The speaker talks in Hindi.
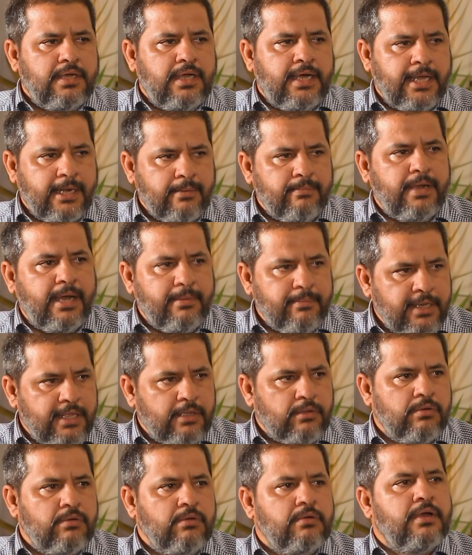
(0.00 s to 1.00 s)
हर
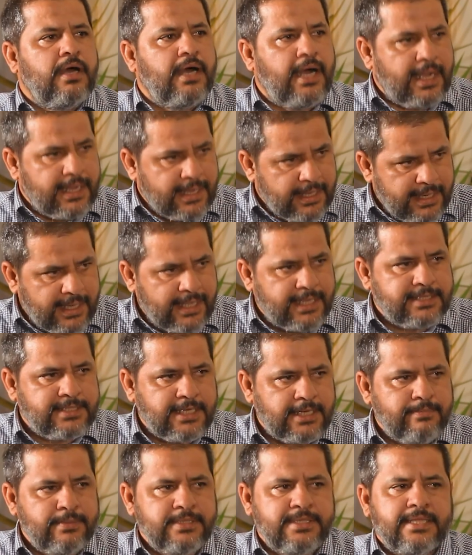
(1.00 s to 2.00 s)
मामले को आगे लेके
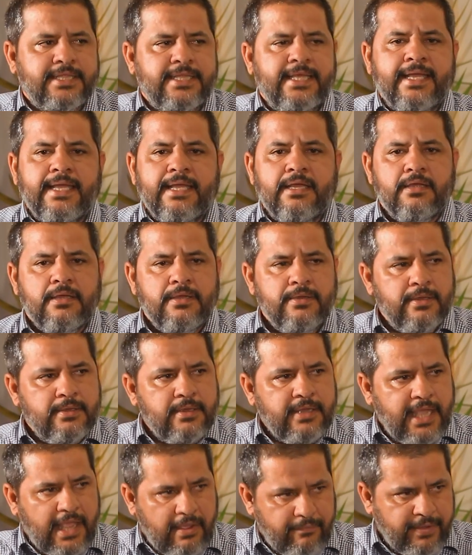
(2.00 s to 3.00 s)
चल भी सकते हैं
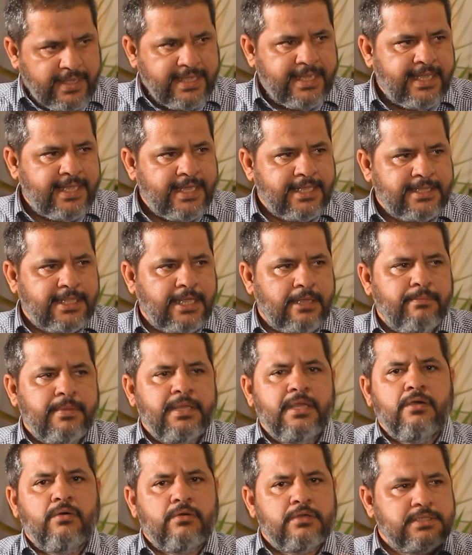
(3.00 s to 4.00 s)
एफ आई ए के हद तक
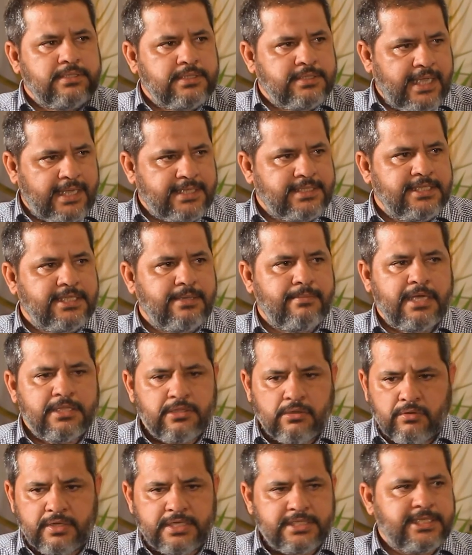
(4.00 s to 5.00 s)
भी और सियासी
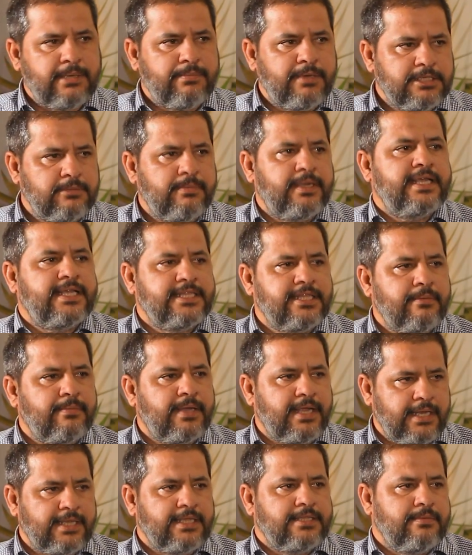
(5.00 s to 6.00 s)
जमातों और इस्टेब्लिशमेंट के
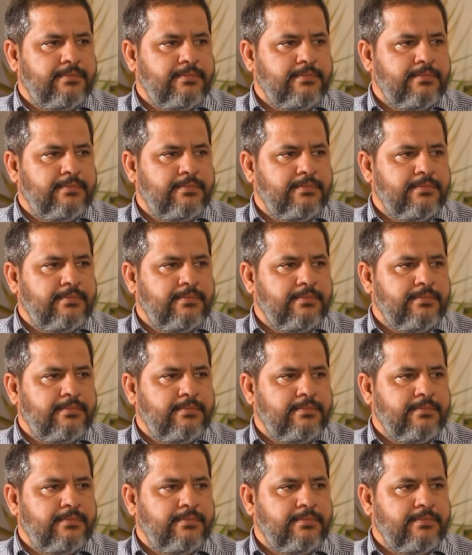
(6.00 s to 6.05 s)
दरमियान ये